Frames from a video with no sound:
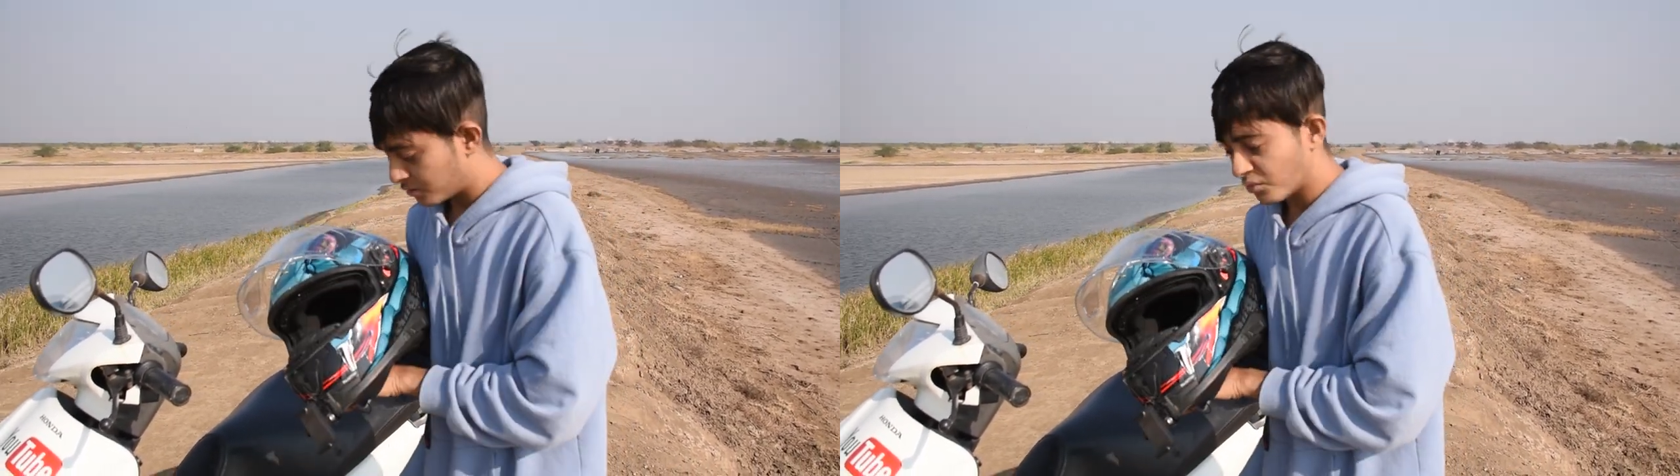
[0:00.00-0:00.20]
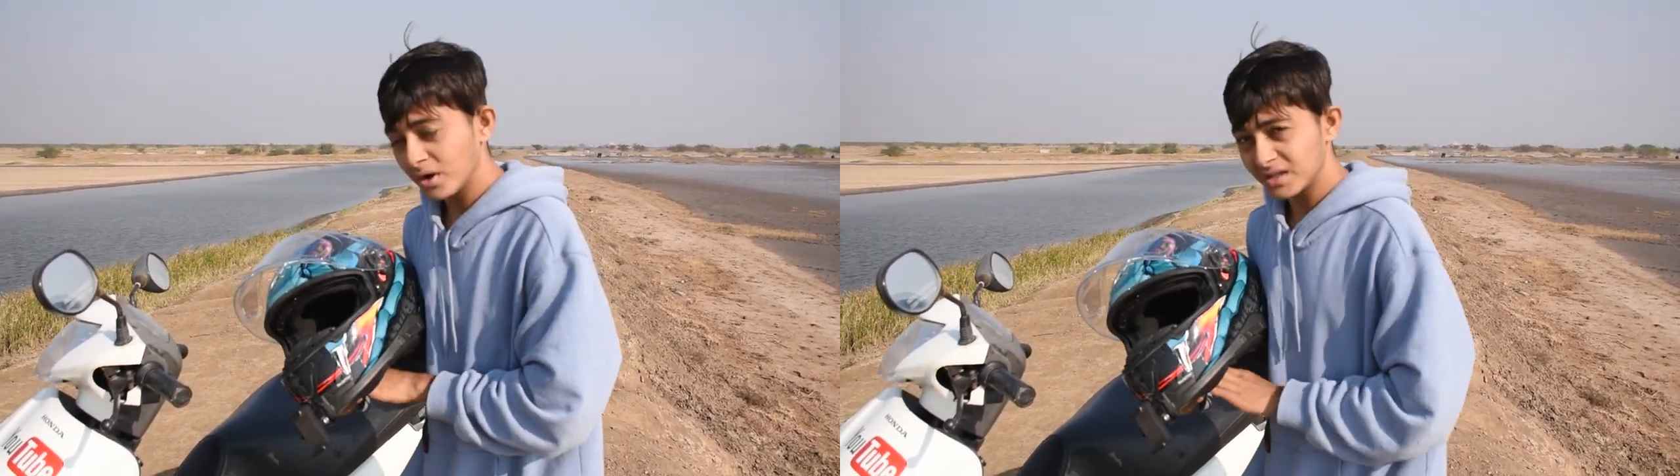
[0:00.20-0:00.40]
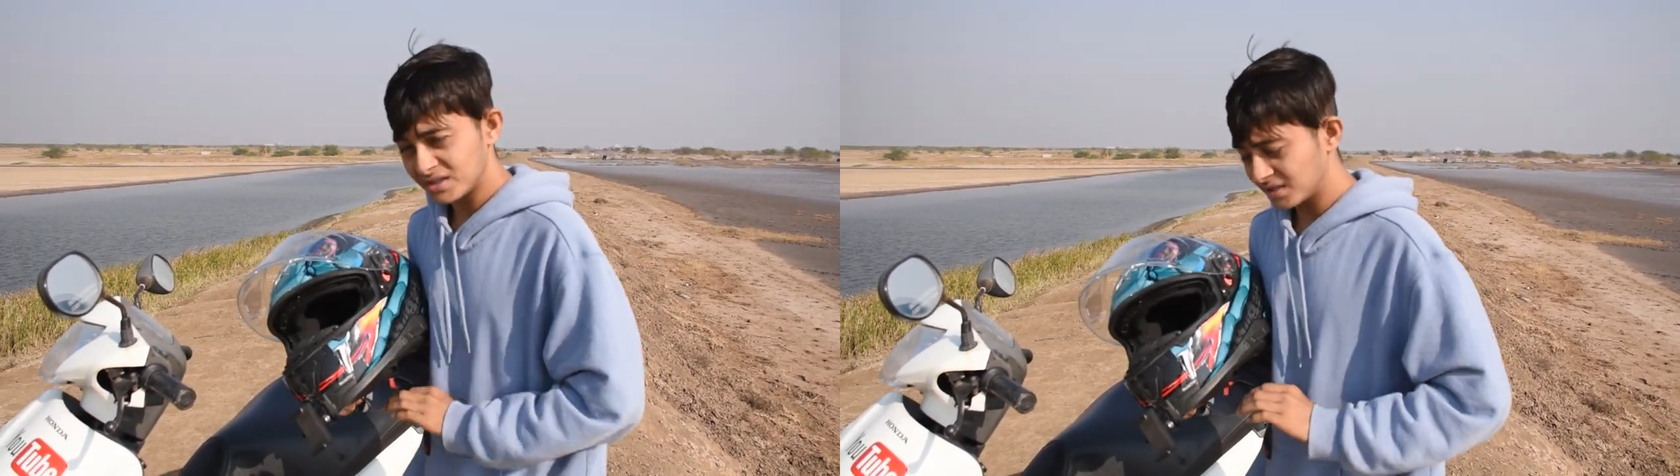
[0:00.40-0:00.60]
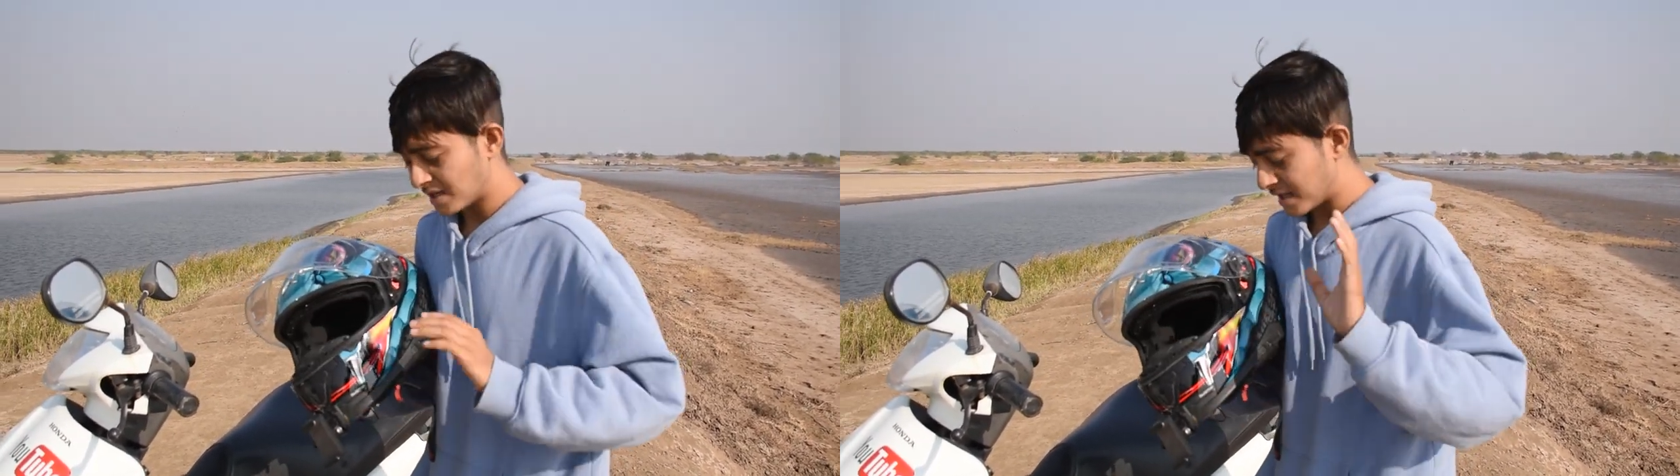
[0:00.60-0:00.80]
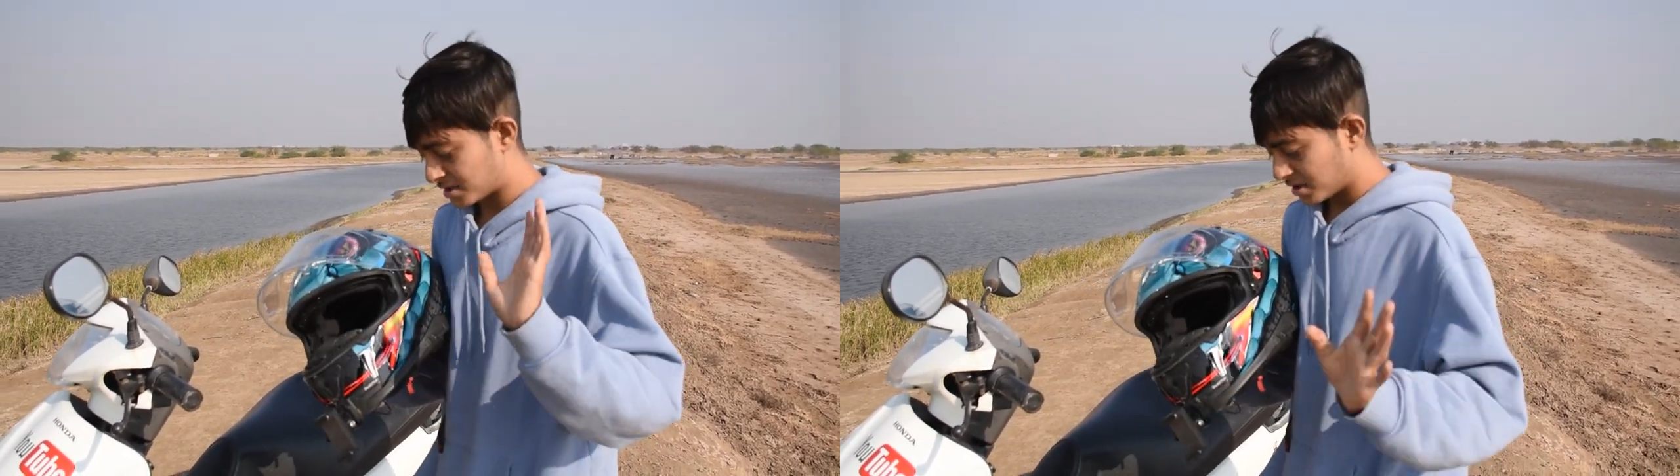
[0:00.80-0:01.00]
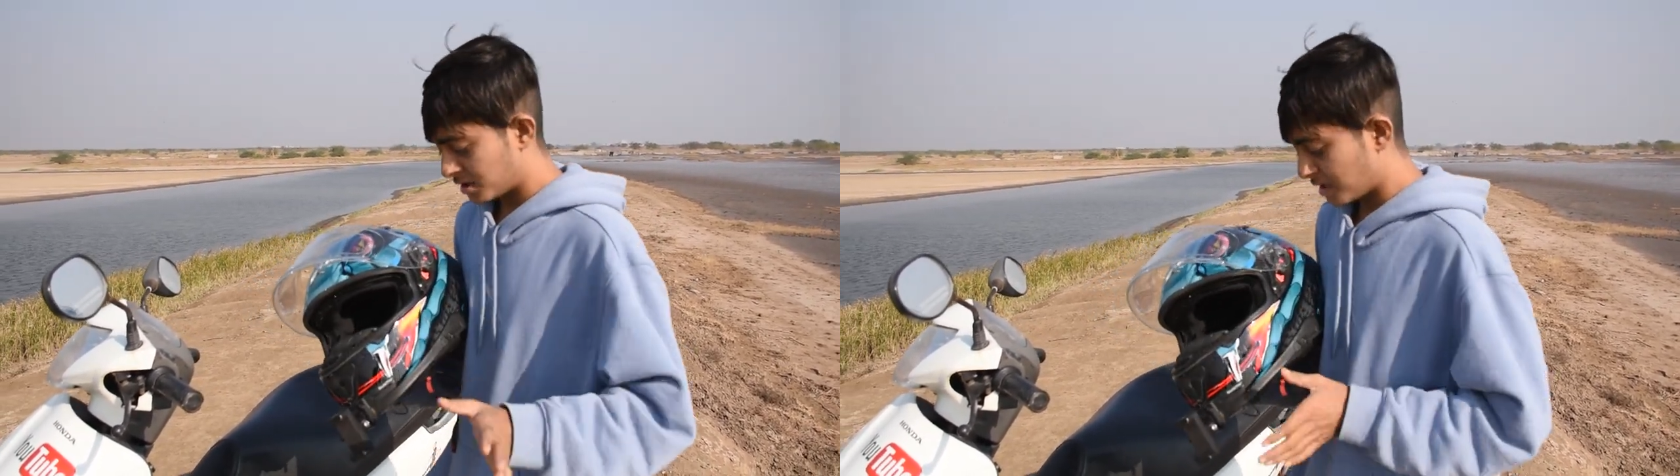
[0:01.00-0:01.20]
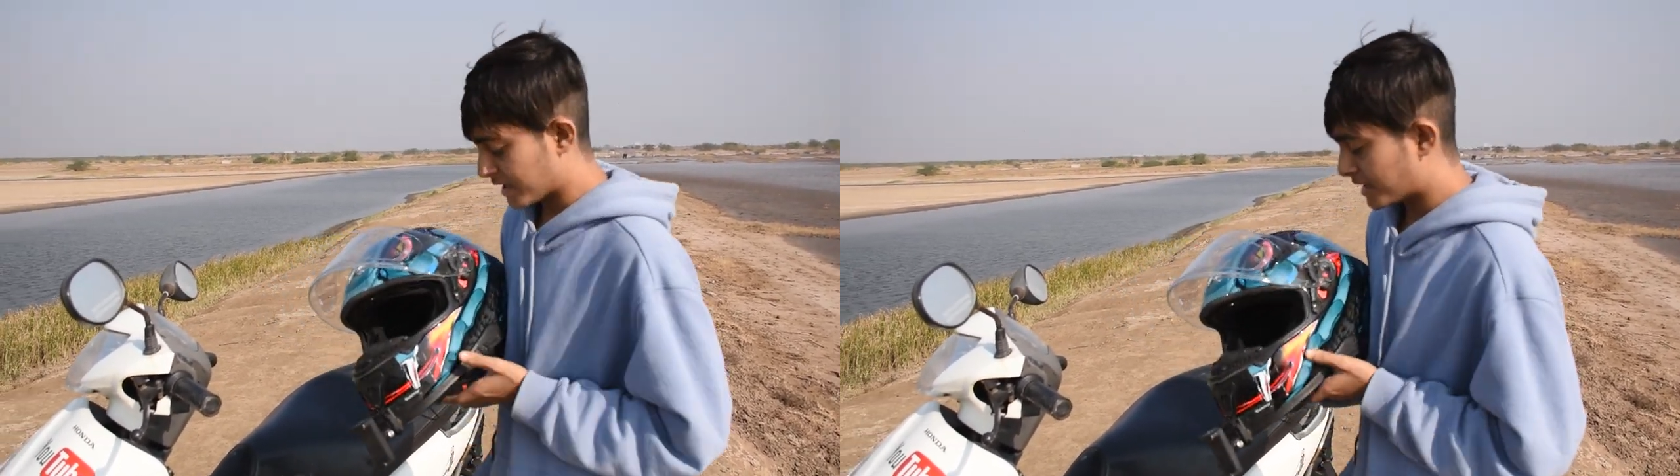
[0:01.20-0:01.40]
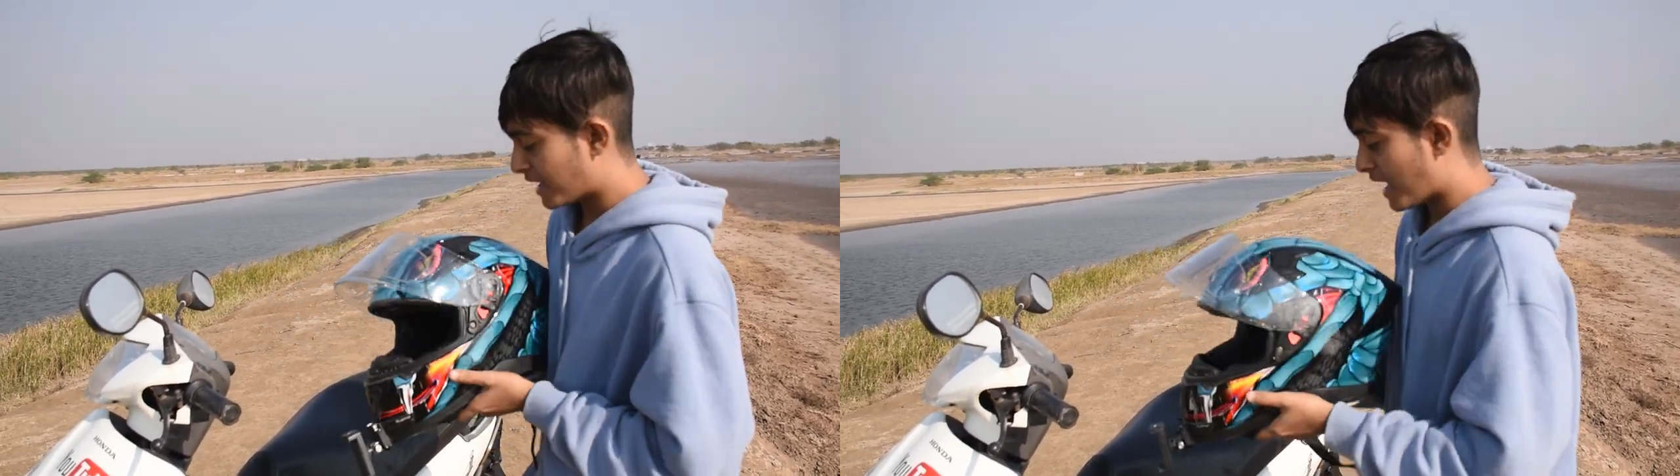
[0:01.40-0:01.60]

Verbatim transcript: वही चीज़ गाइस देखने